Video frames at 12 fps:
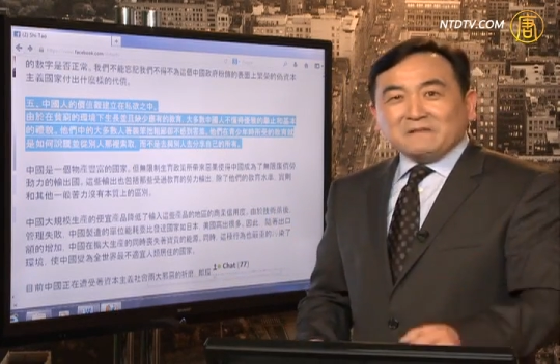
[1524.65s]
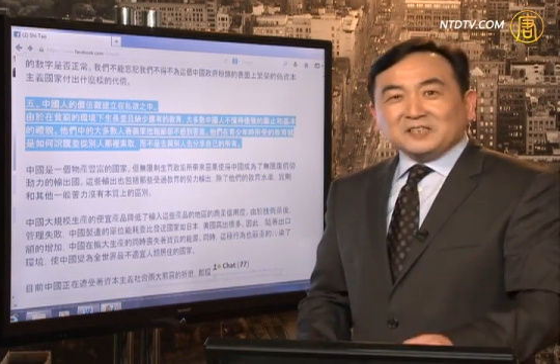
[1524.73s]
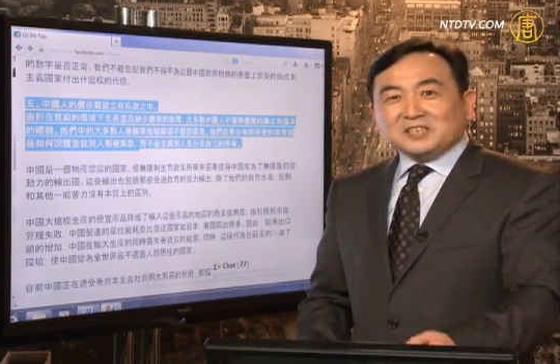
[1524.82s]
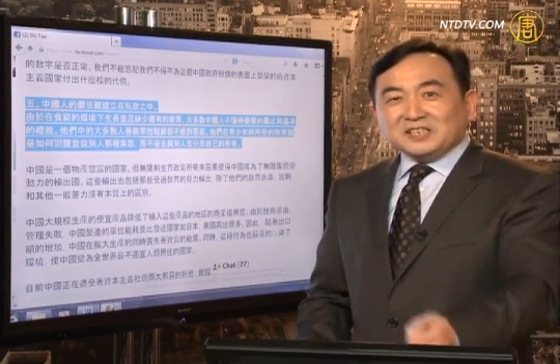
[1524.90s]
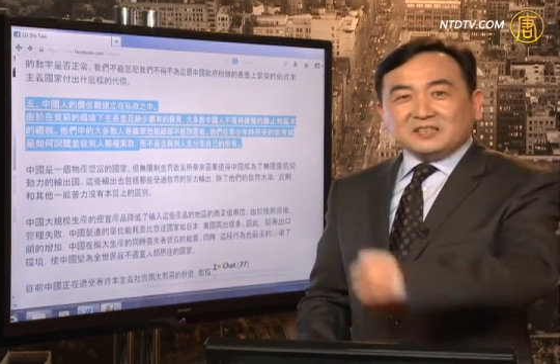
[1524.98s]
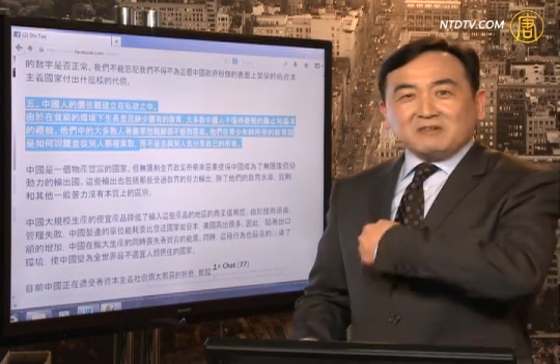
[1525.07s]

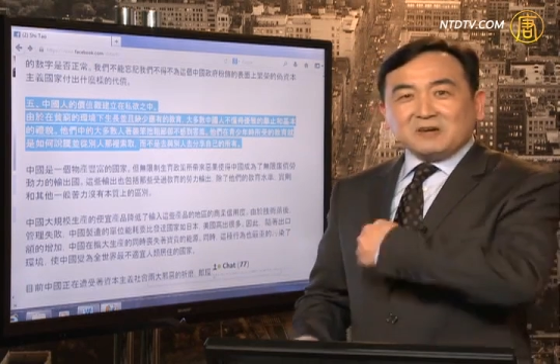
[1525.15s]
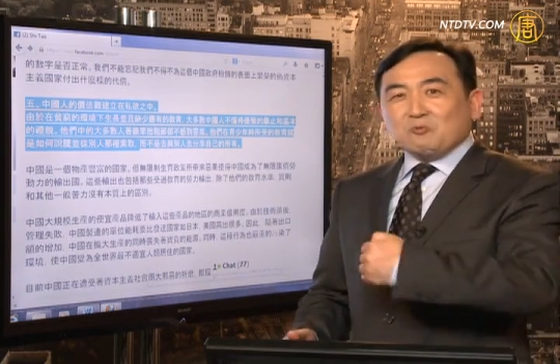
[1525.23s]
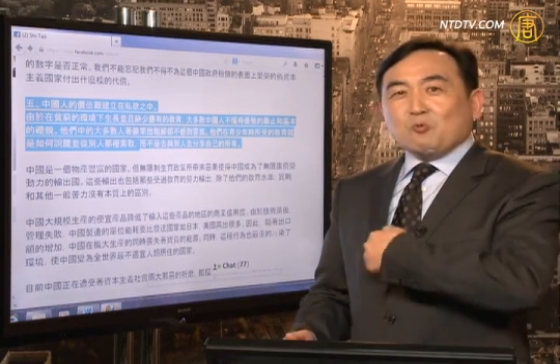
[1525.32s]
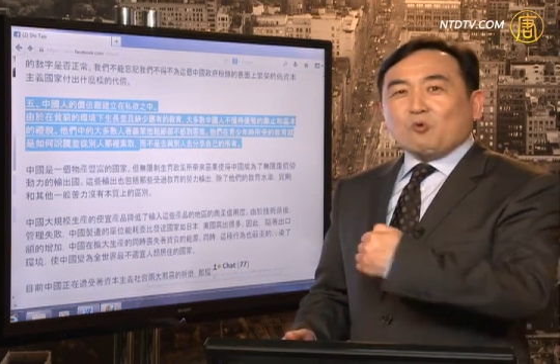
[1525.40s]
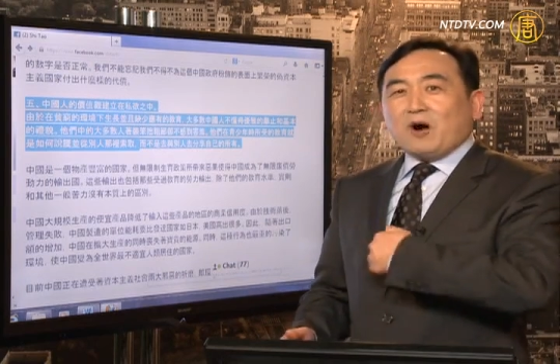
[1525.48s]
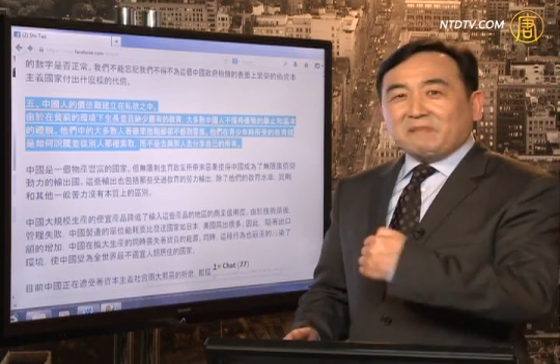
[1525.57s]
是因为
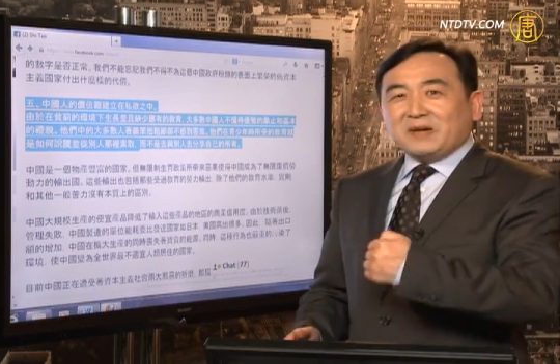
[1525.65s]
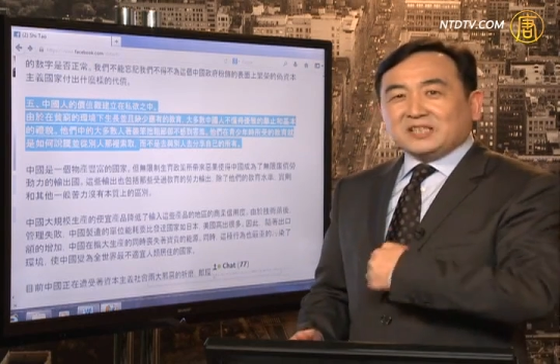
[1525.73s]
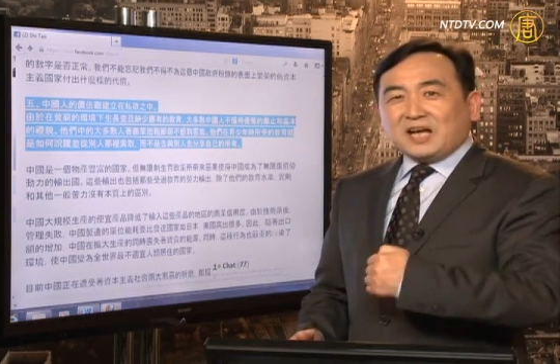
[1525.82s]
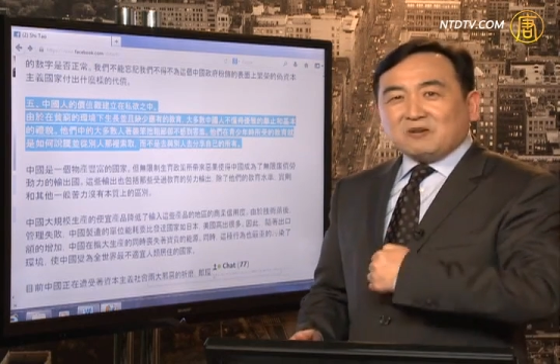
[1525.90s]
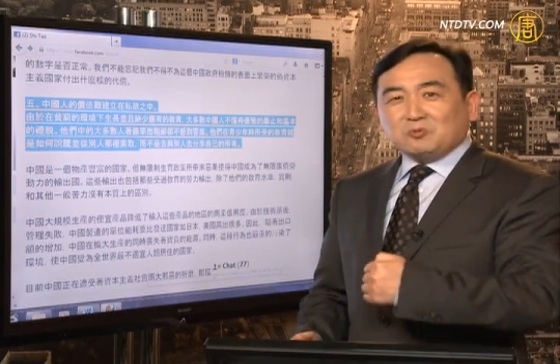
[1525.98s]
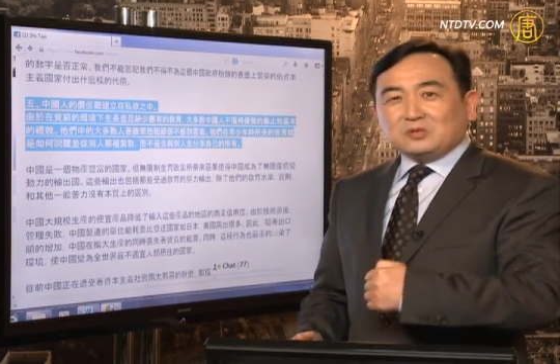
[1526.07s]
我没
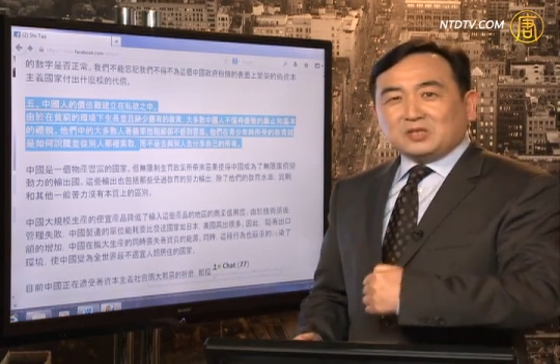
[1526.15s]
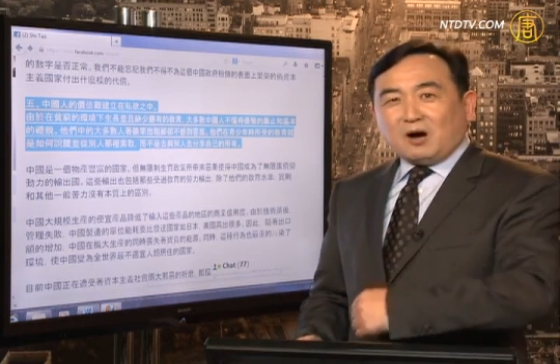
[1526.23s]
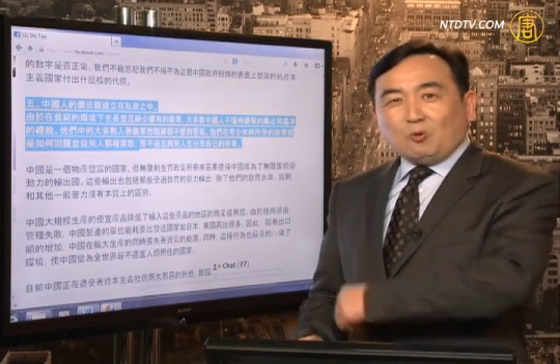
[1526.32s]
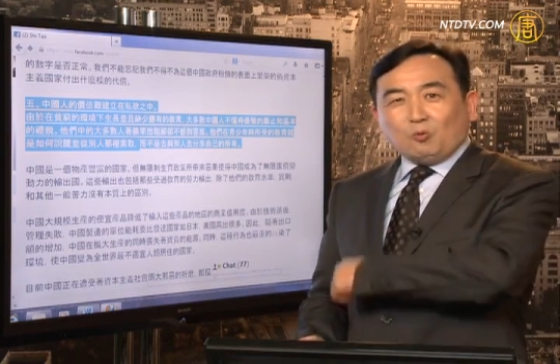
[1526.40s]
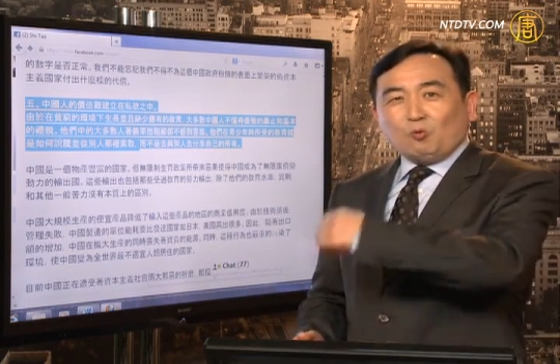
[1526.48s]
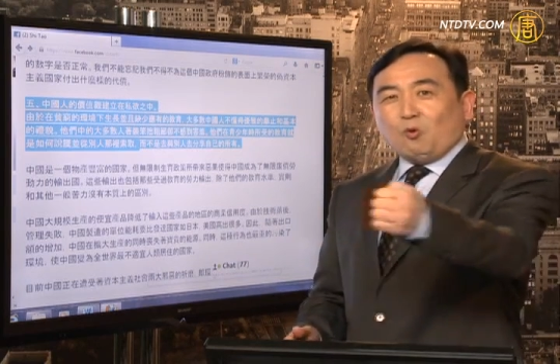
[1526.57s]
贪污着，
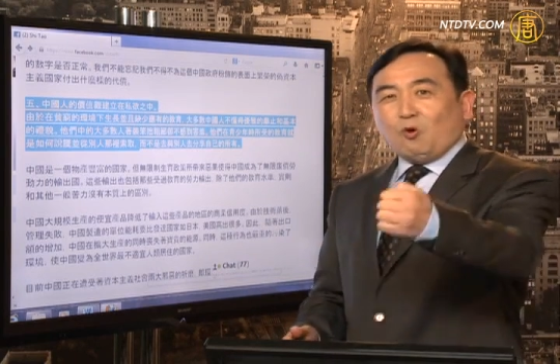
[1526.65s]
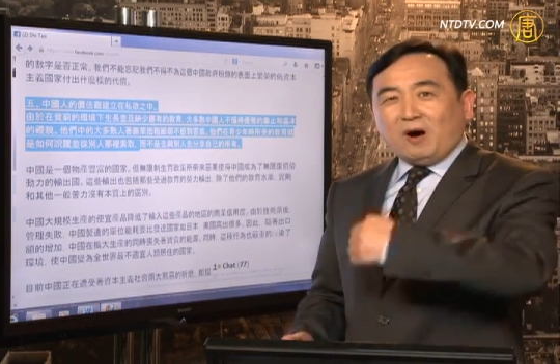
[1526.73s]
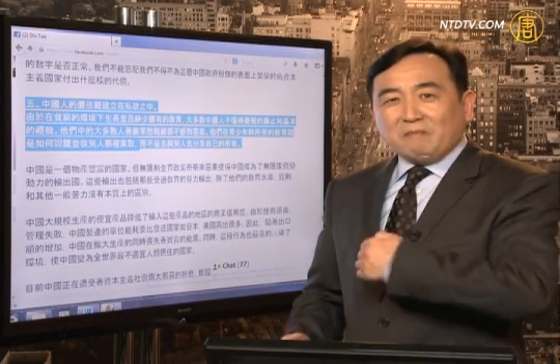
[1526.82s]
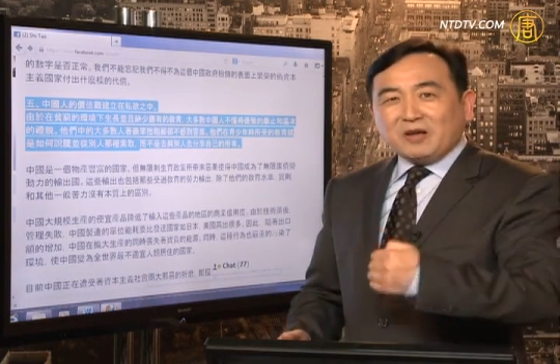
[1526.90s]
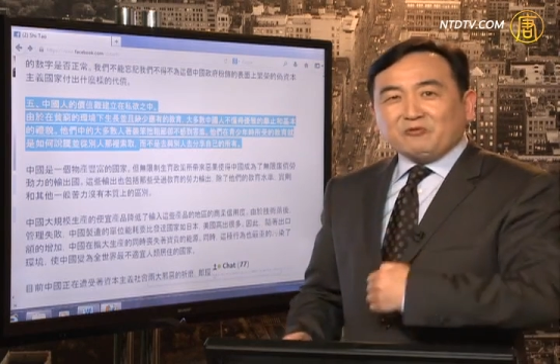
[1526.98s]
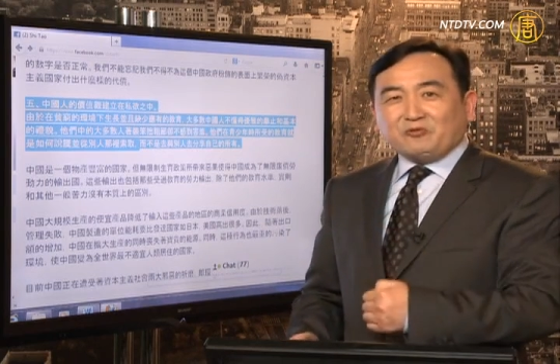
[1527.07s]
我
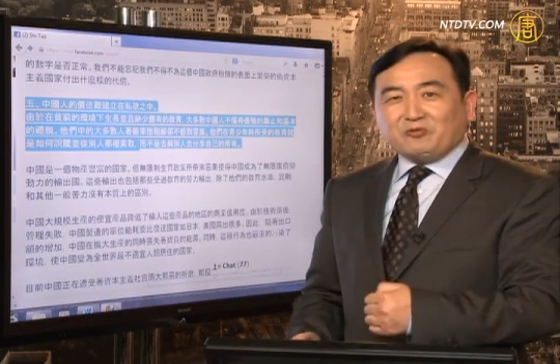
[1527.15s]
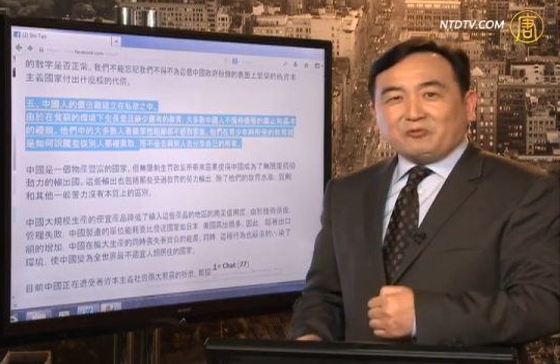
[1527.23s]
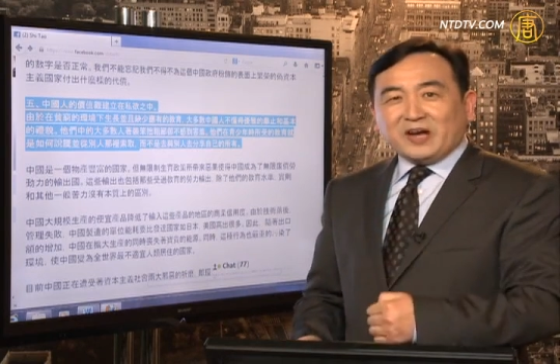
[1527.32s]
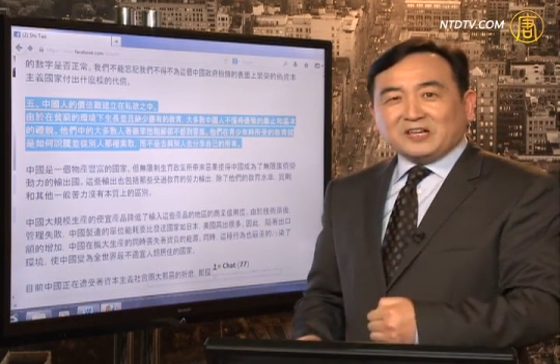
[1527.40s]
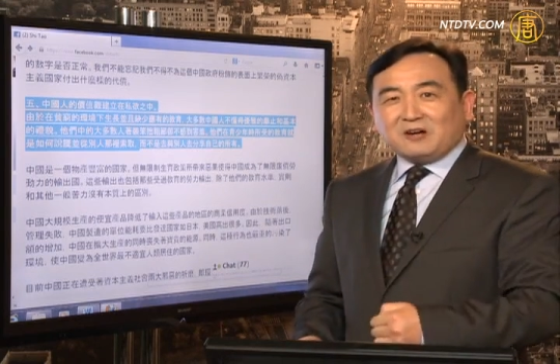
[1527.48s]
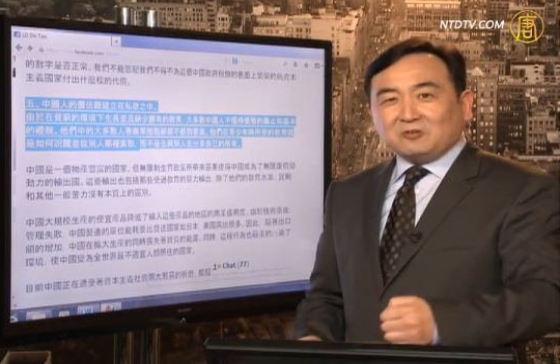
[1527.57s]
没腐
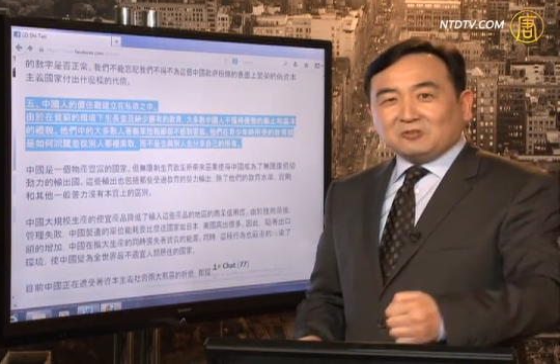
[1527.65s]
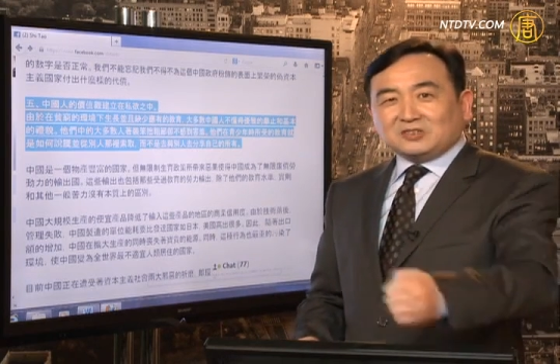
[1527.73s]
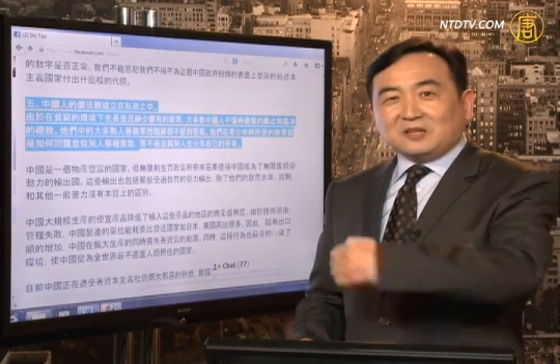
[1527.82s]
败着。